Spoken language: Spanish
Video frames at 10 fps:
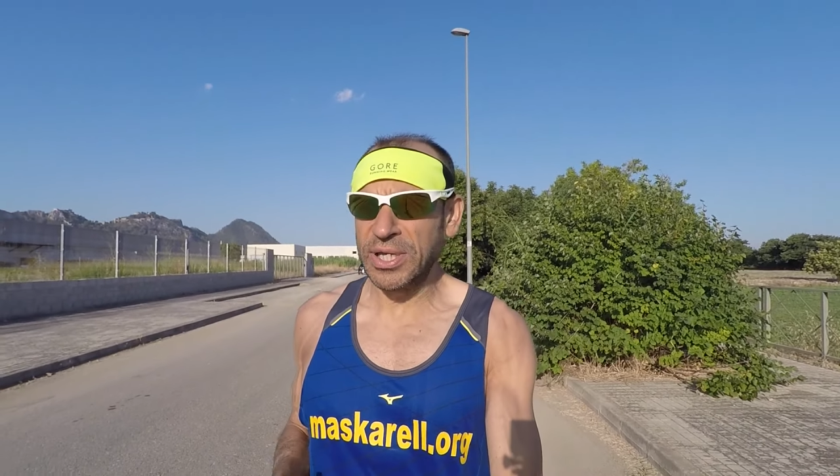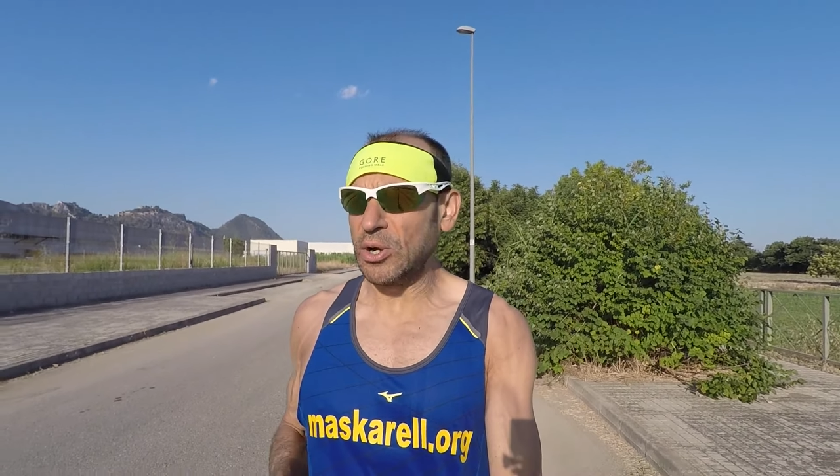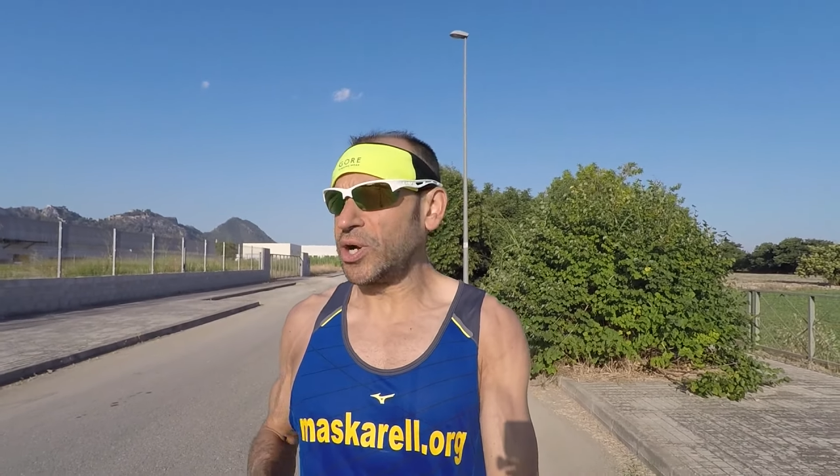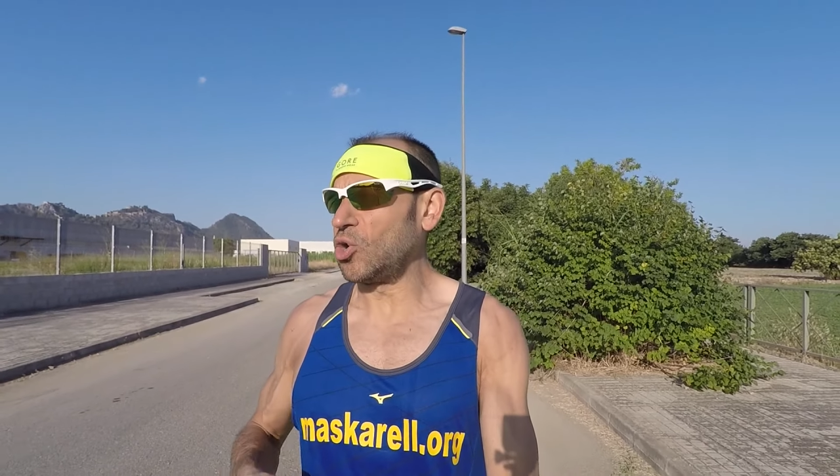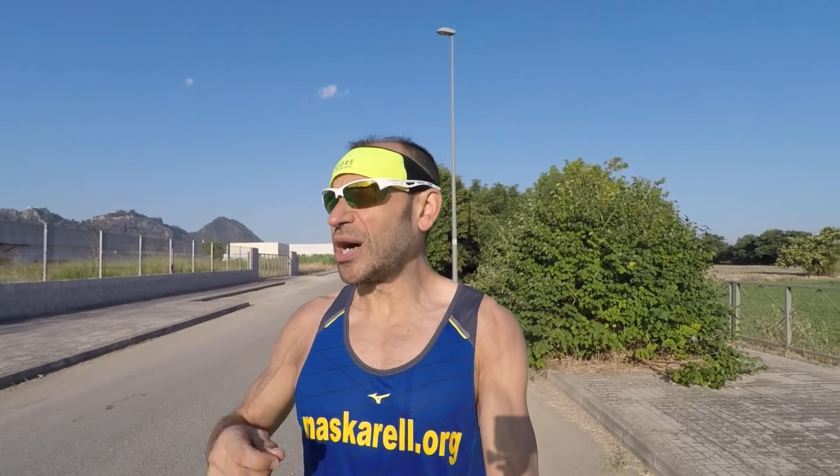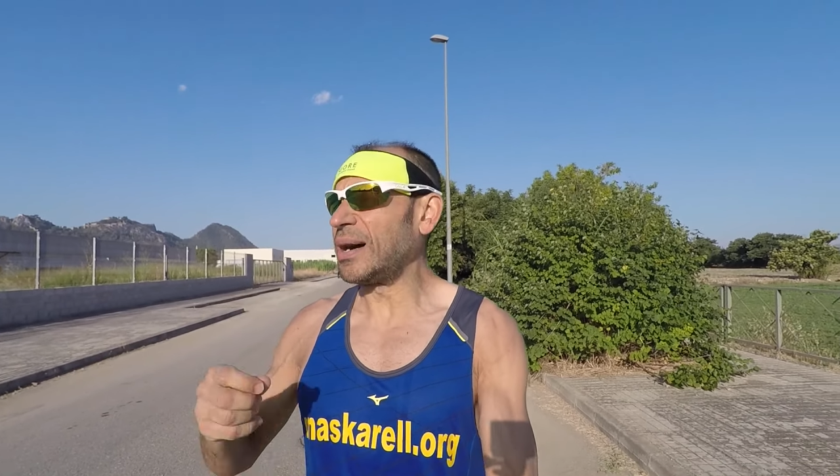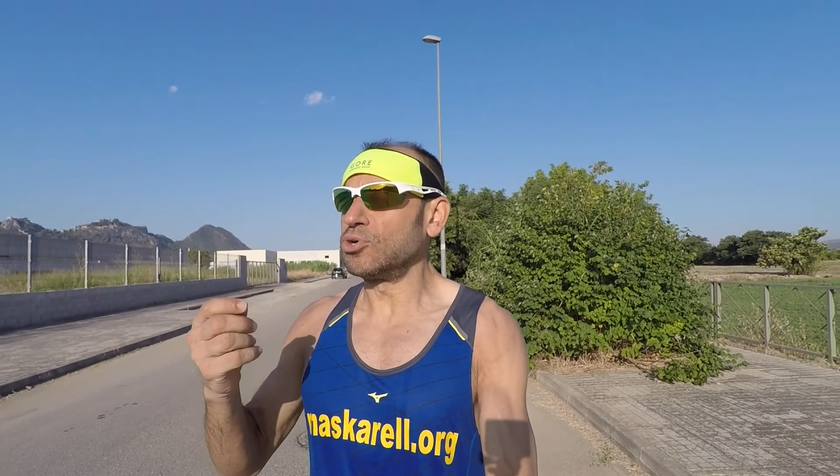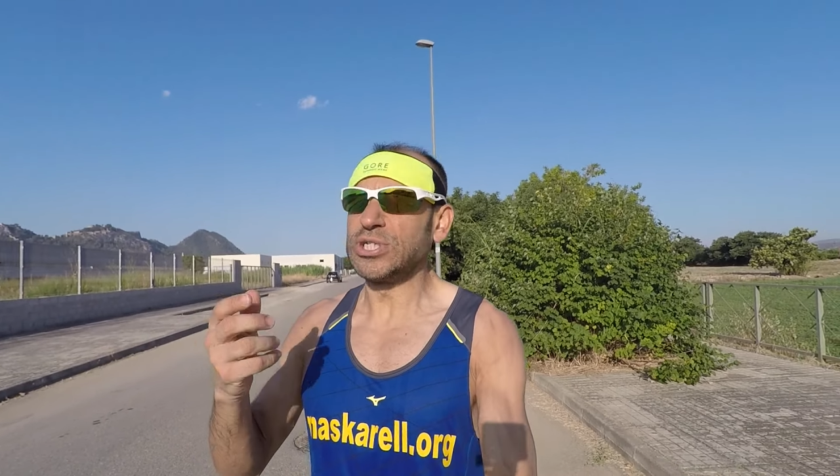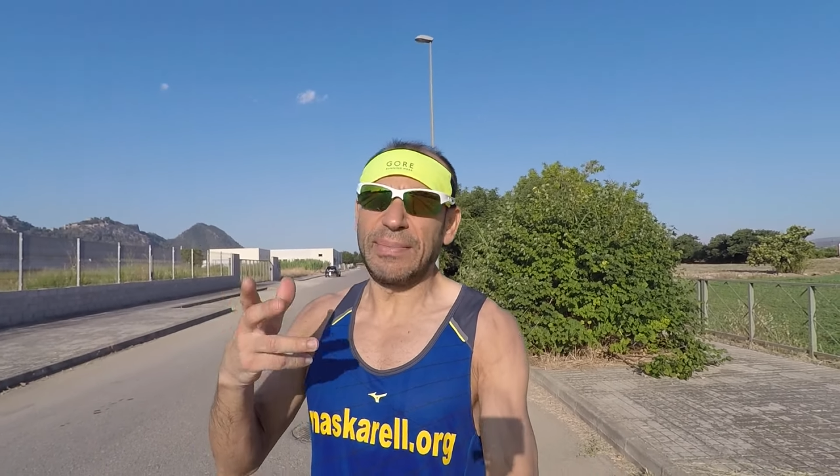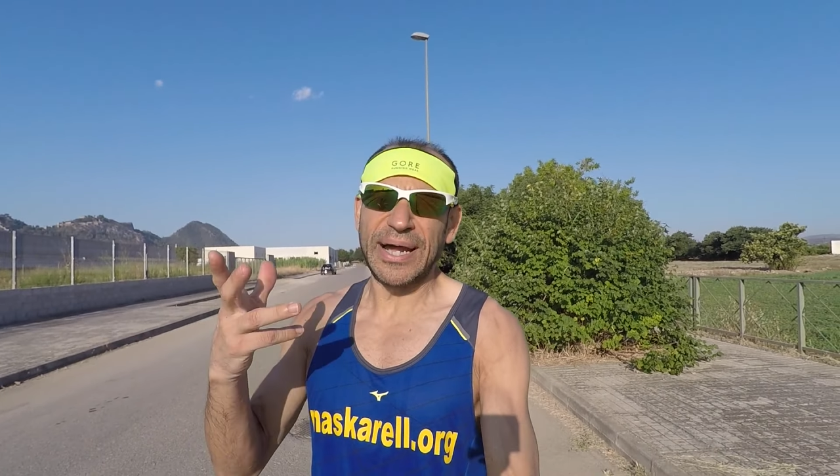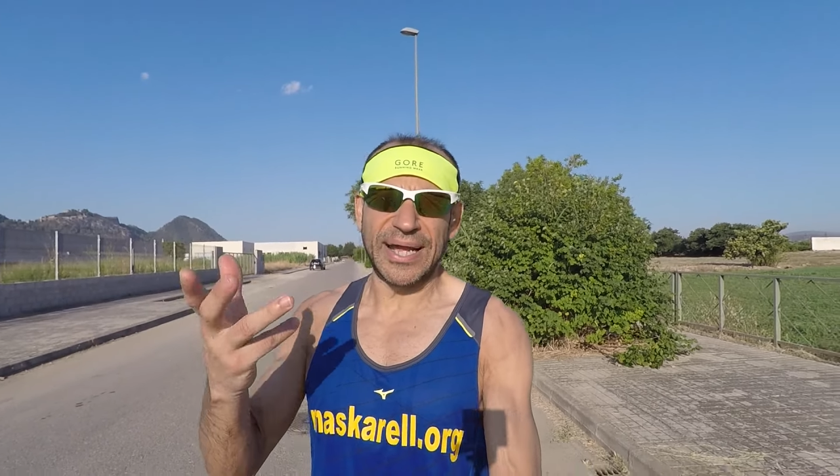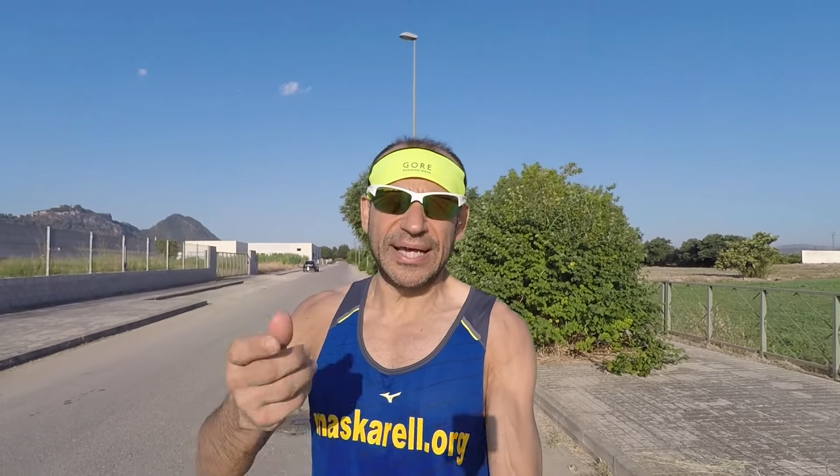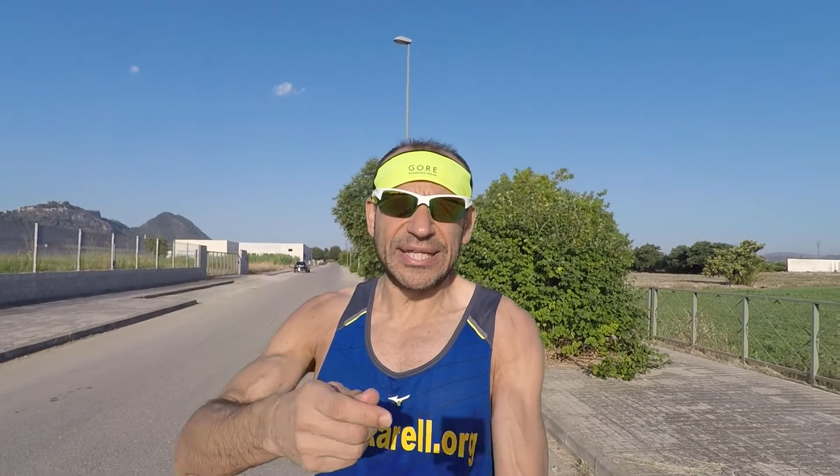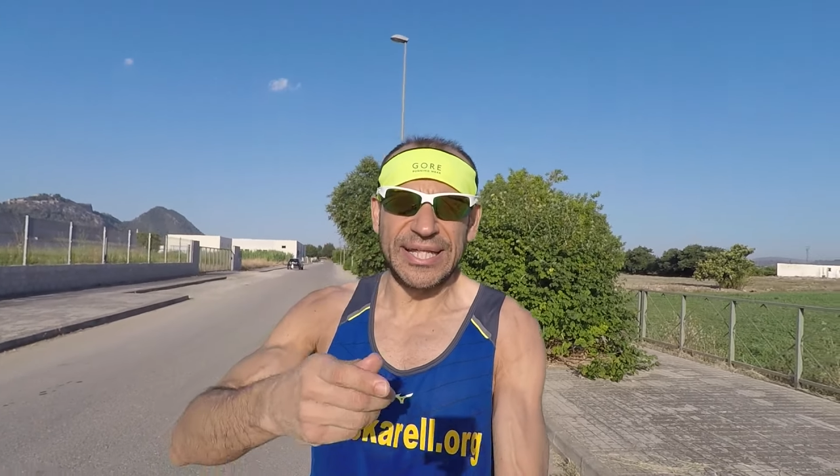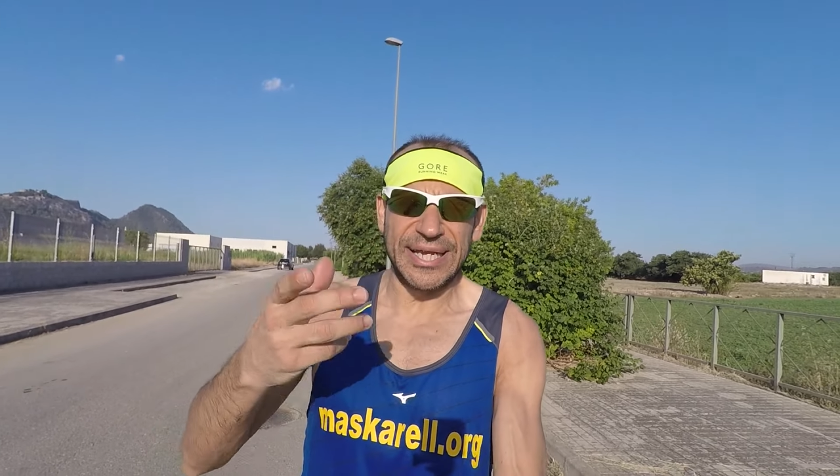y aunque no hagamos la marca
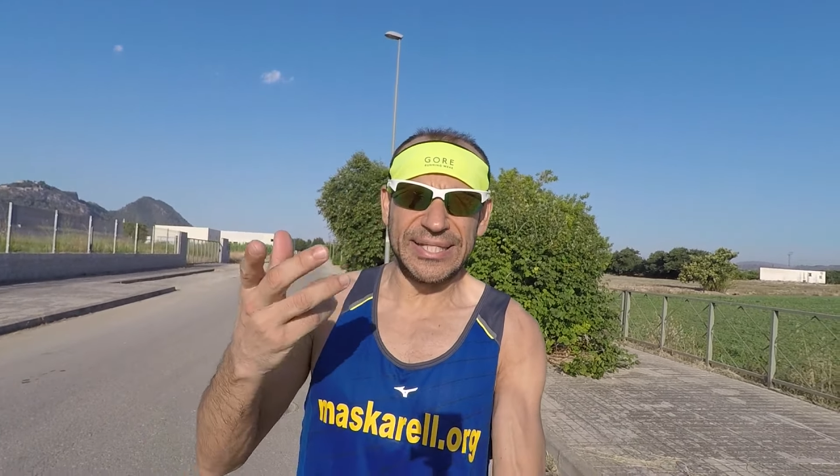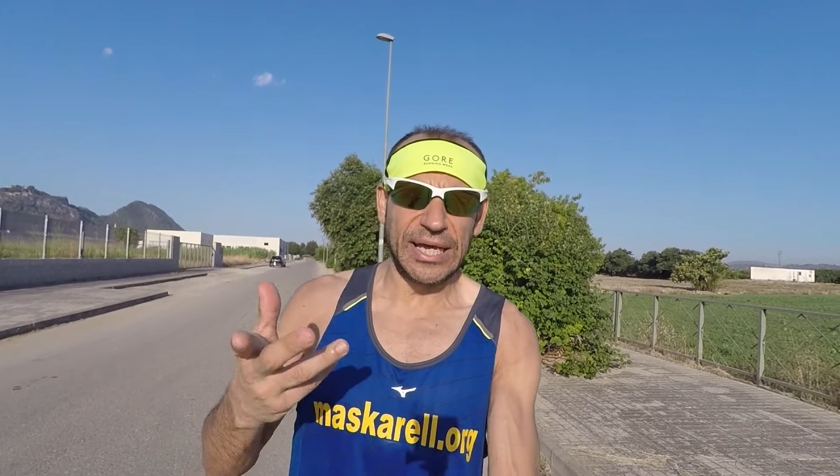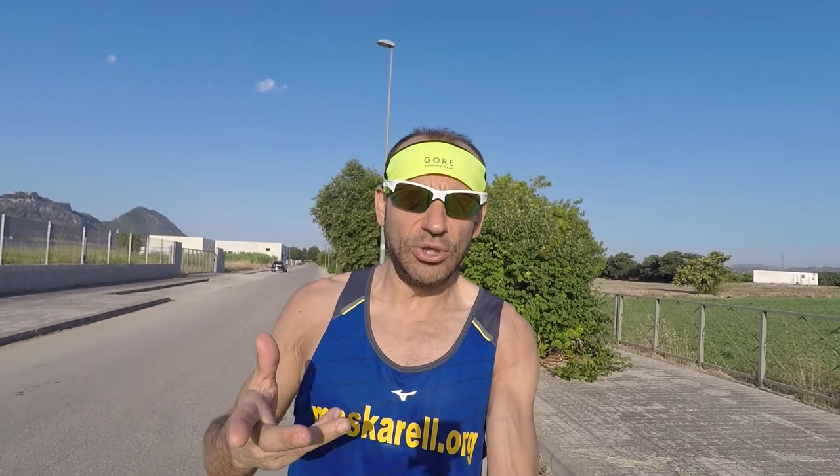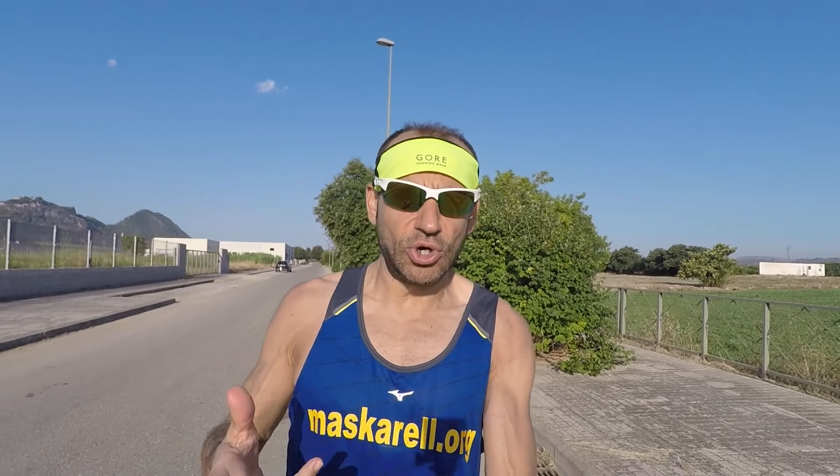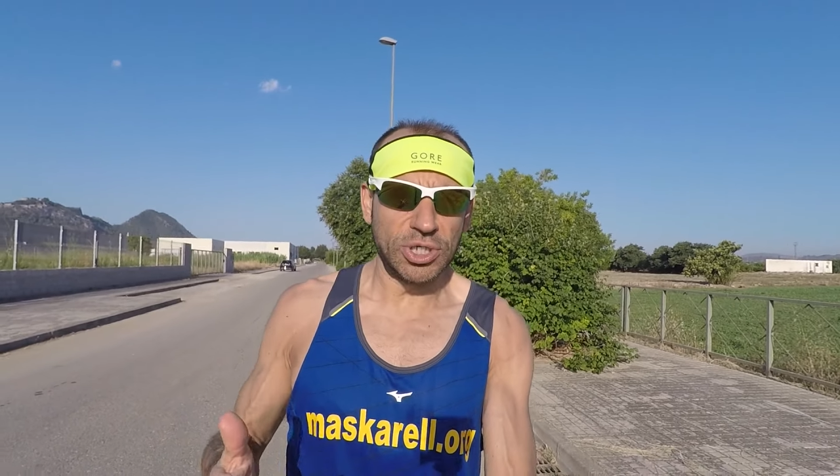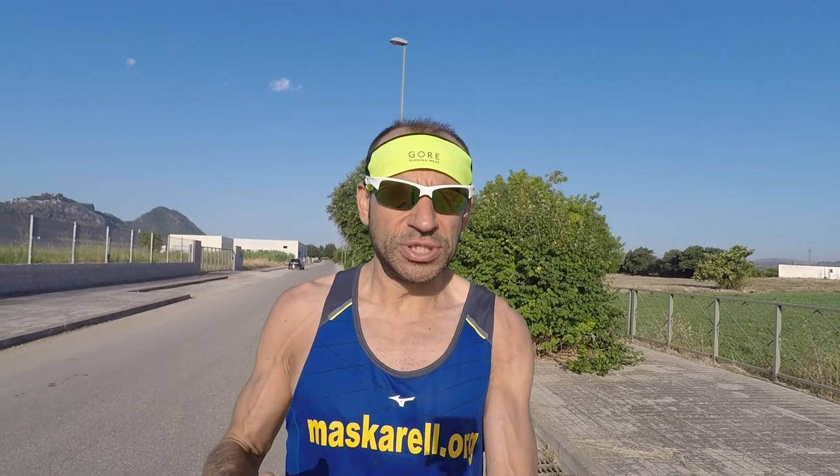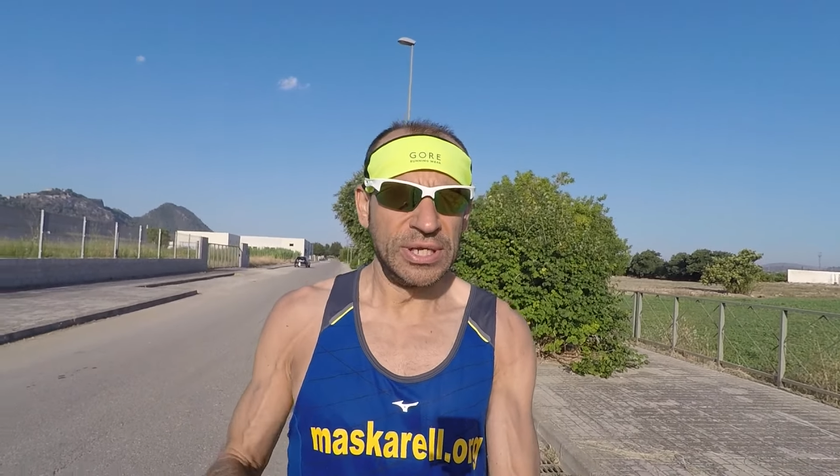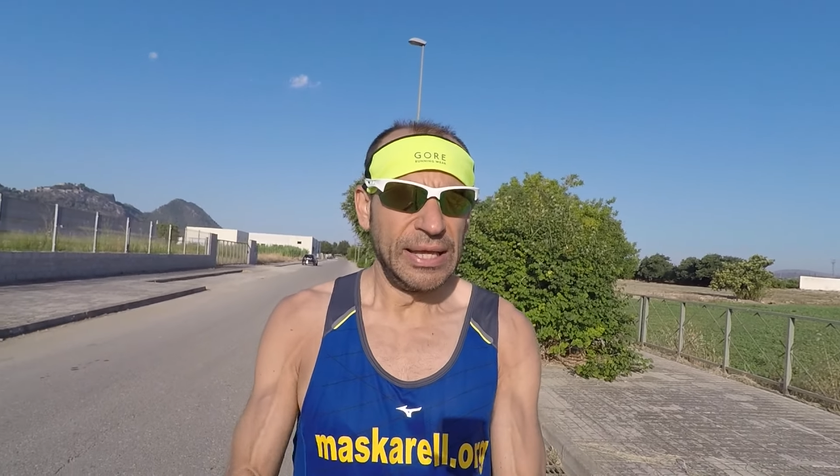esta de 32,